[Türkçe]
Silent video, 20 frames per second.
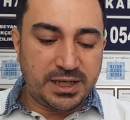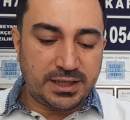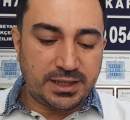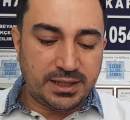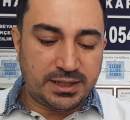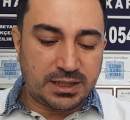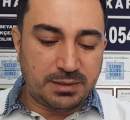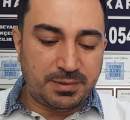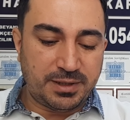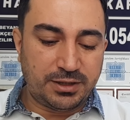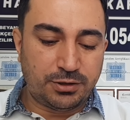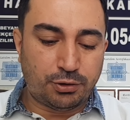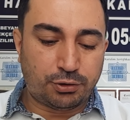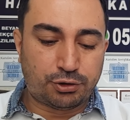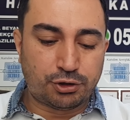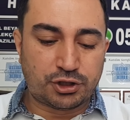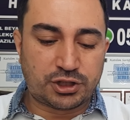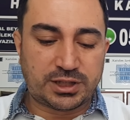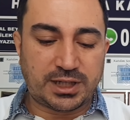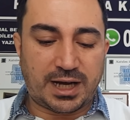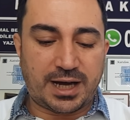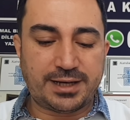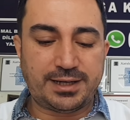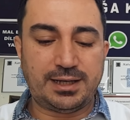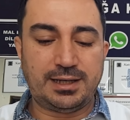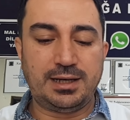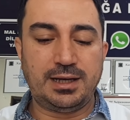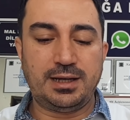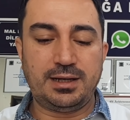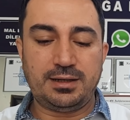2009
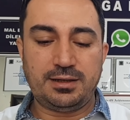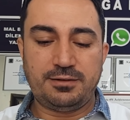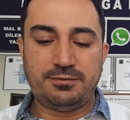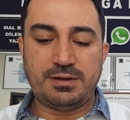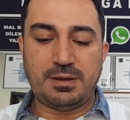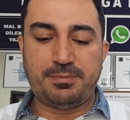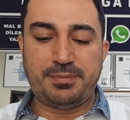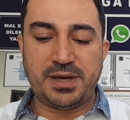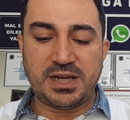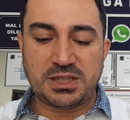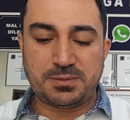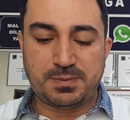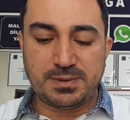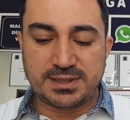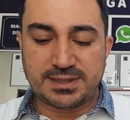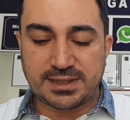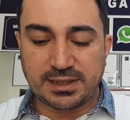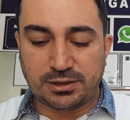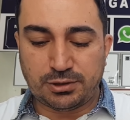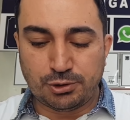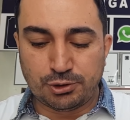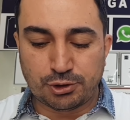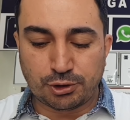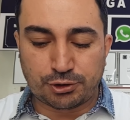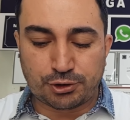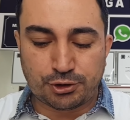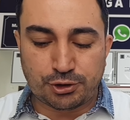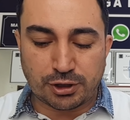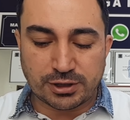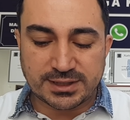tarihli ve
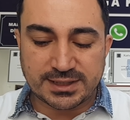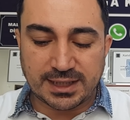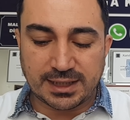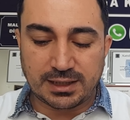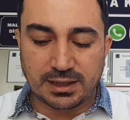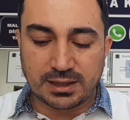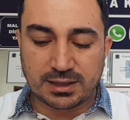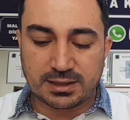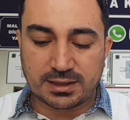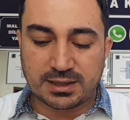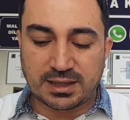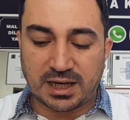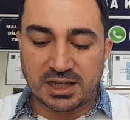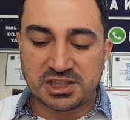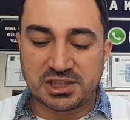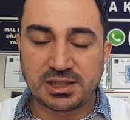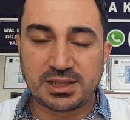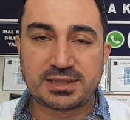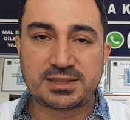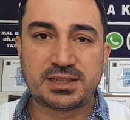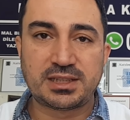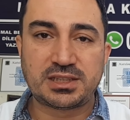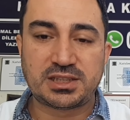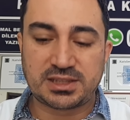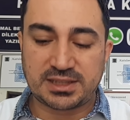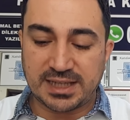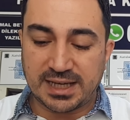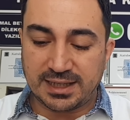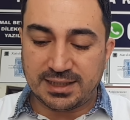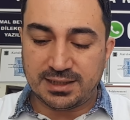5834 sayılı
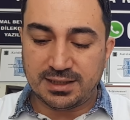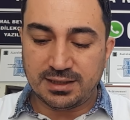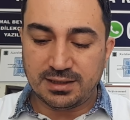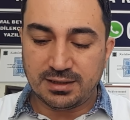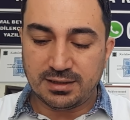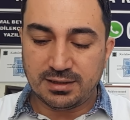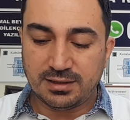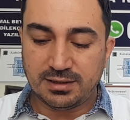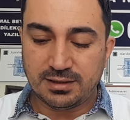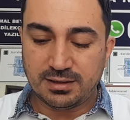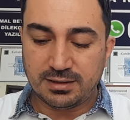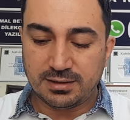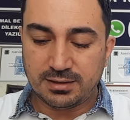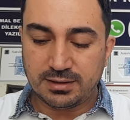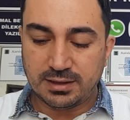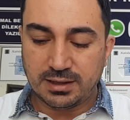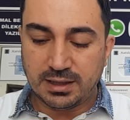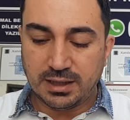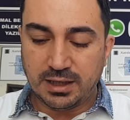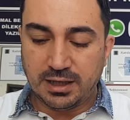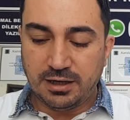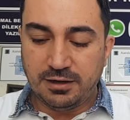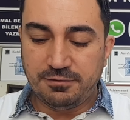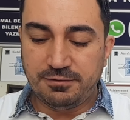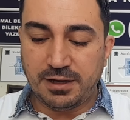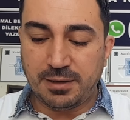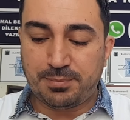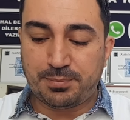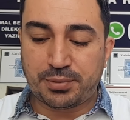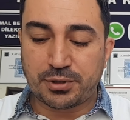karşılıksız çek
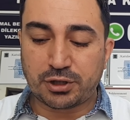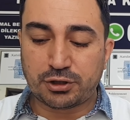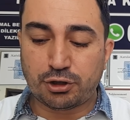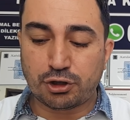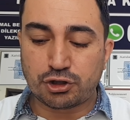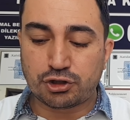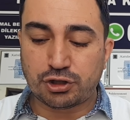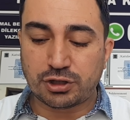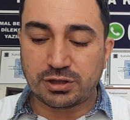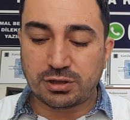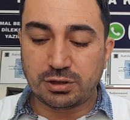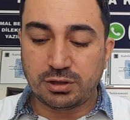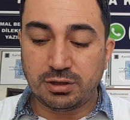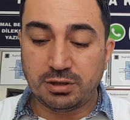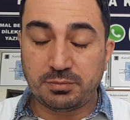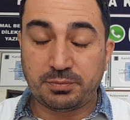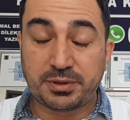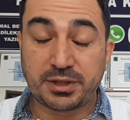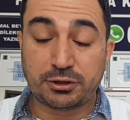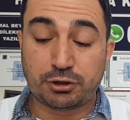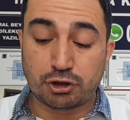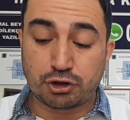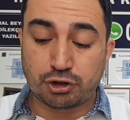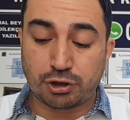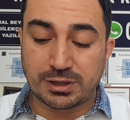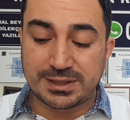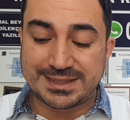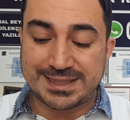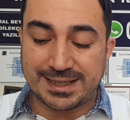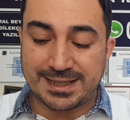ve protesto,
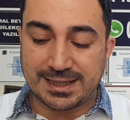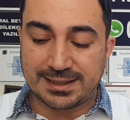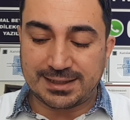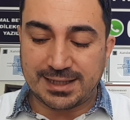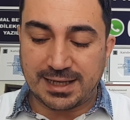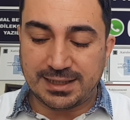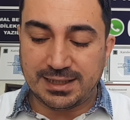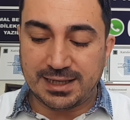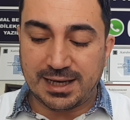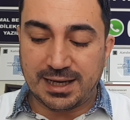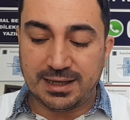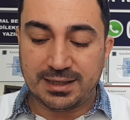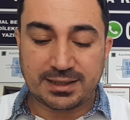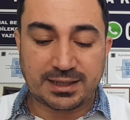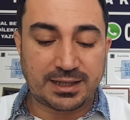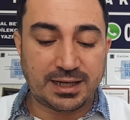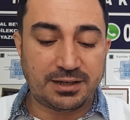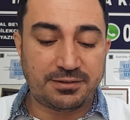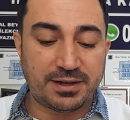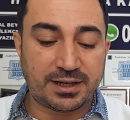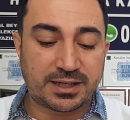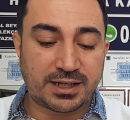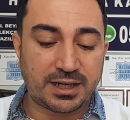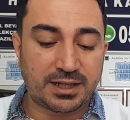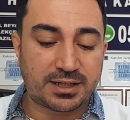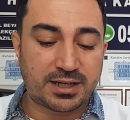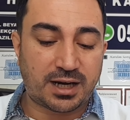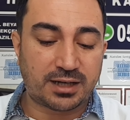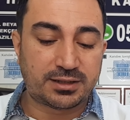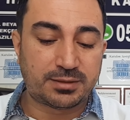protestolu senetler ile kredi ve
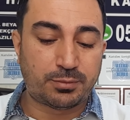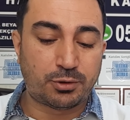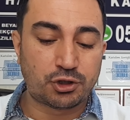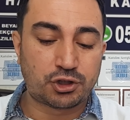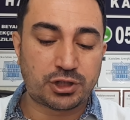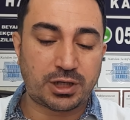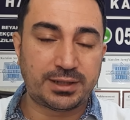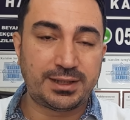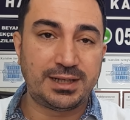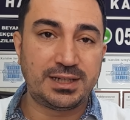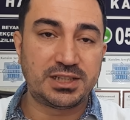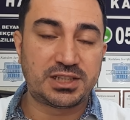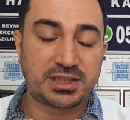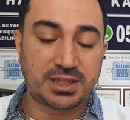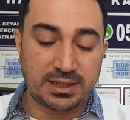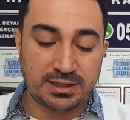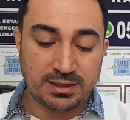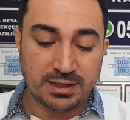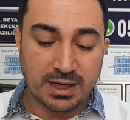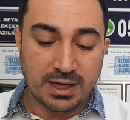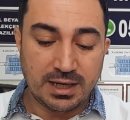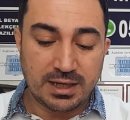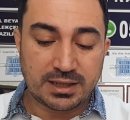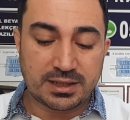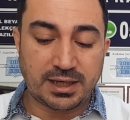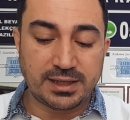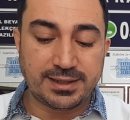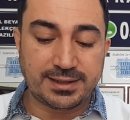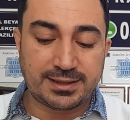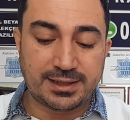kredi kartı borçlarına ilişkin
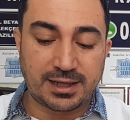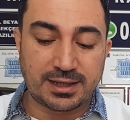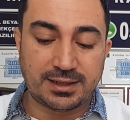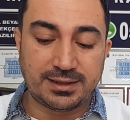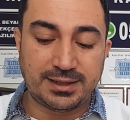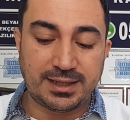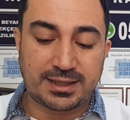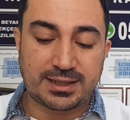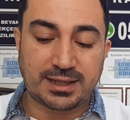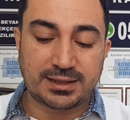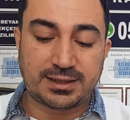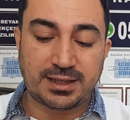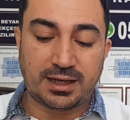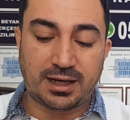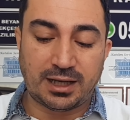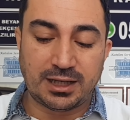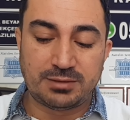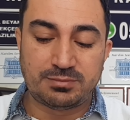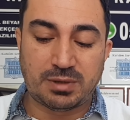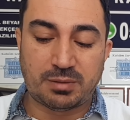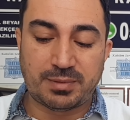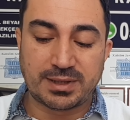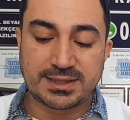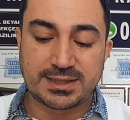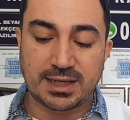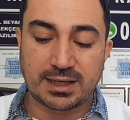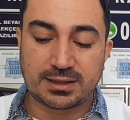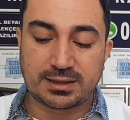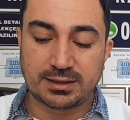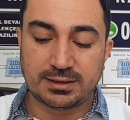kayıtların dikkate
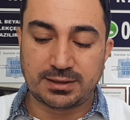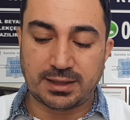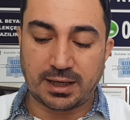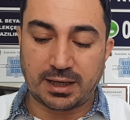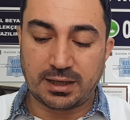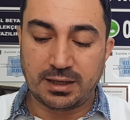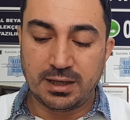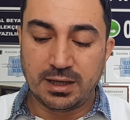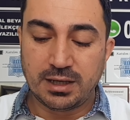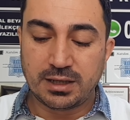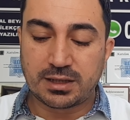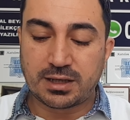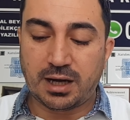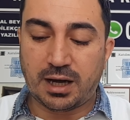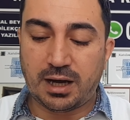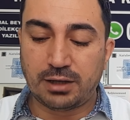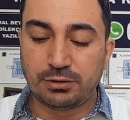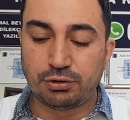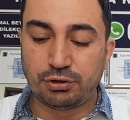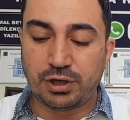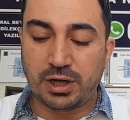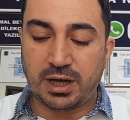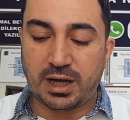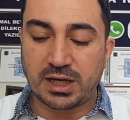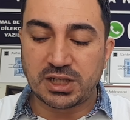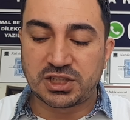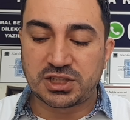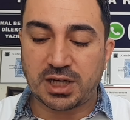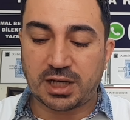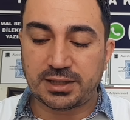alınmaması hakkında kanuna
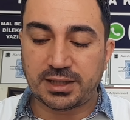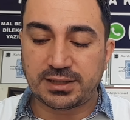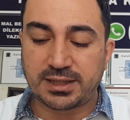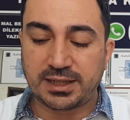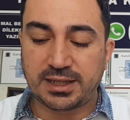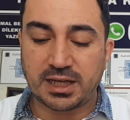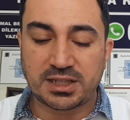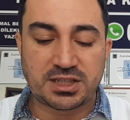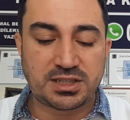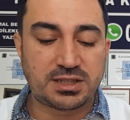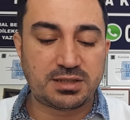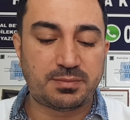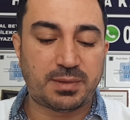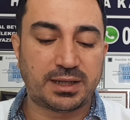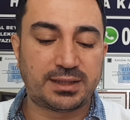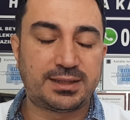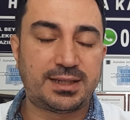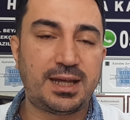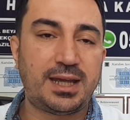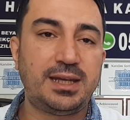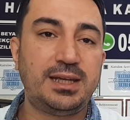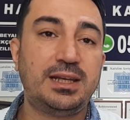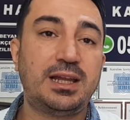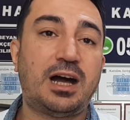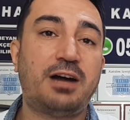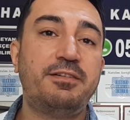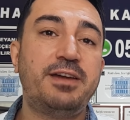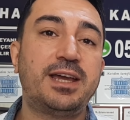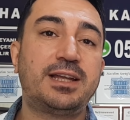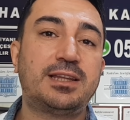aşağıdaki geçici madde
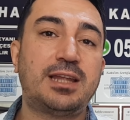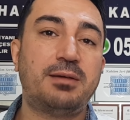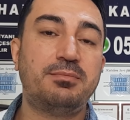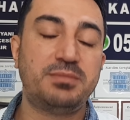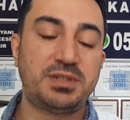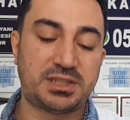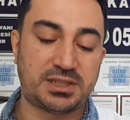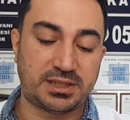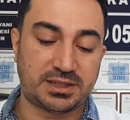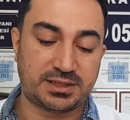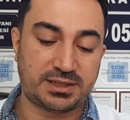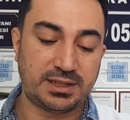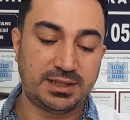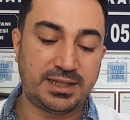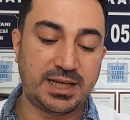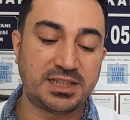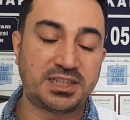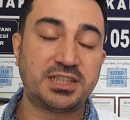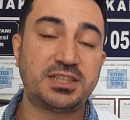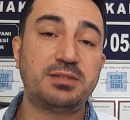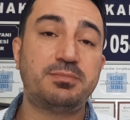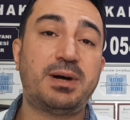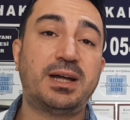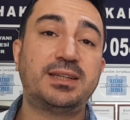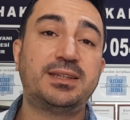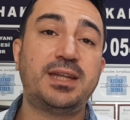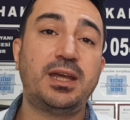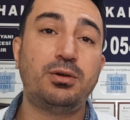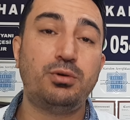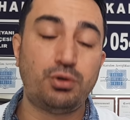ilave eklenmiştir. Geçici
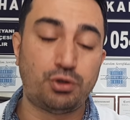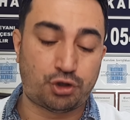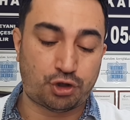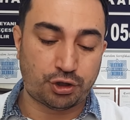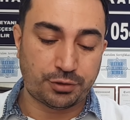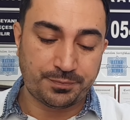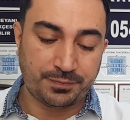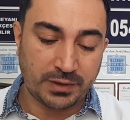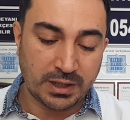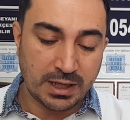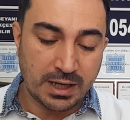madde 3.